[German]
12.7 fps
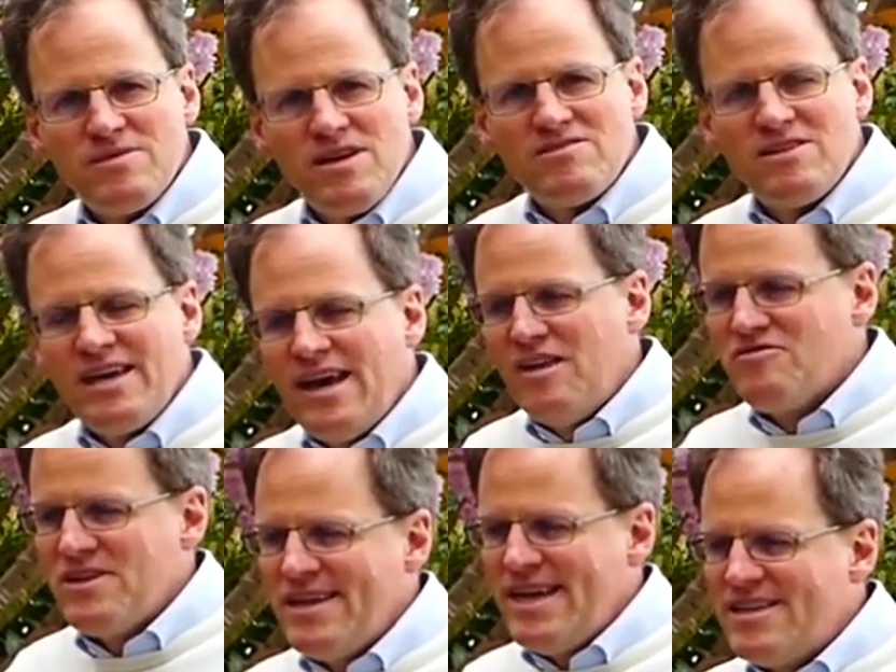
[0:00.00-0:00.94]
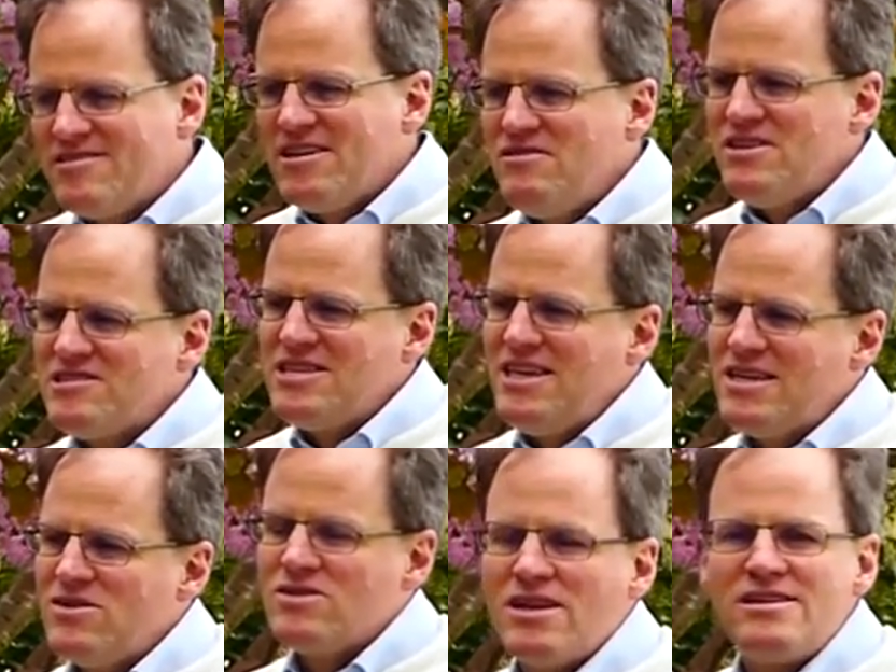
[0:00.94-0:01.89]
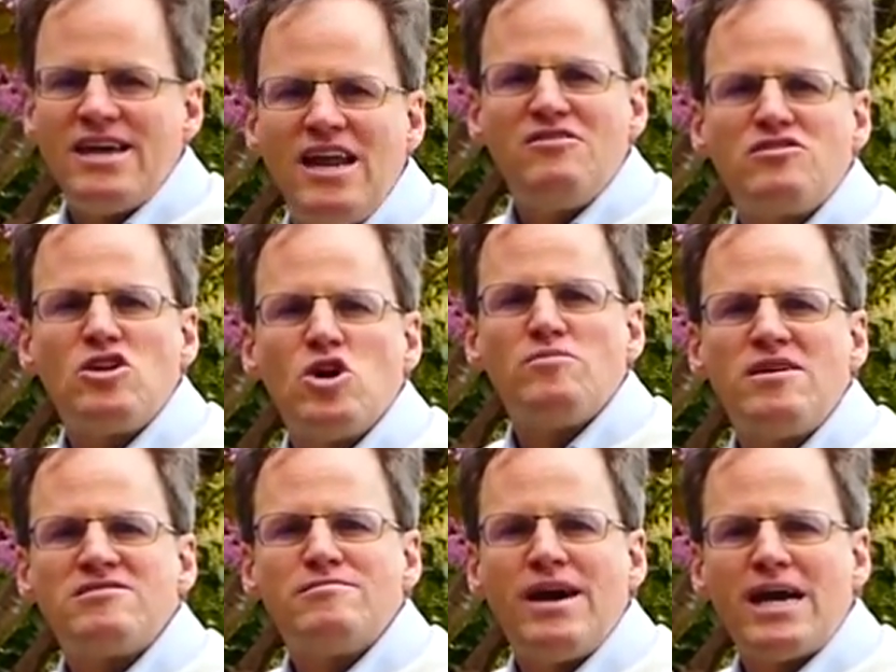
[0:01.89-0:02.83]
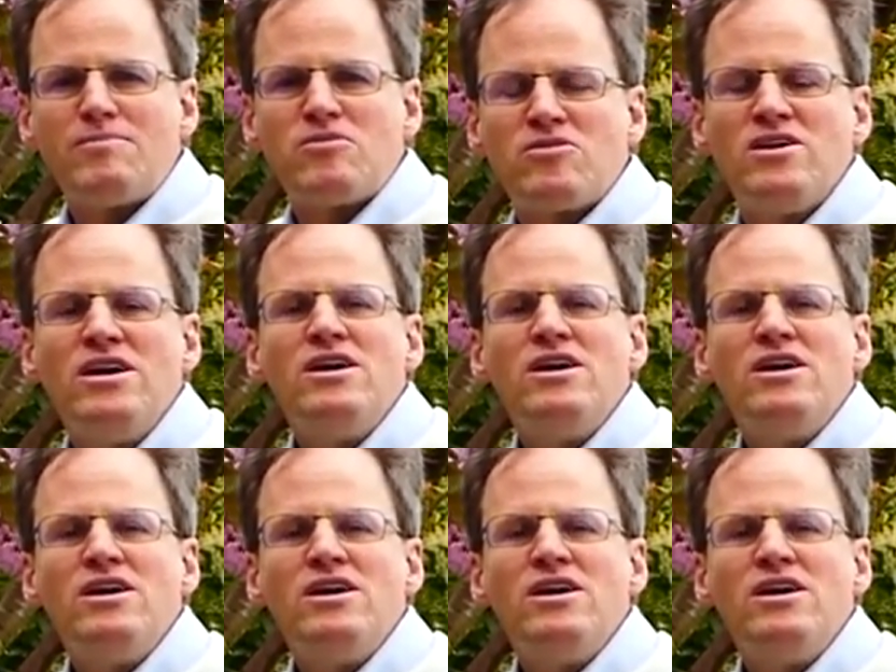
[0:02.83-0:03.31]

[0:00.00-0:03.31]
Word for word: Also die Hälfte jetzt investieren und dann die Hälfte nochmals im Herbst.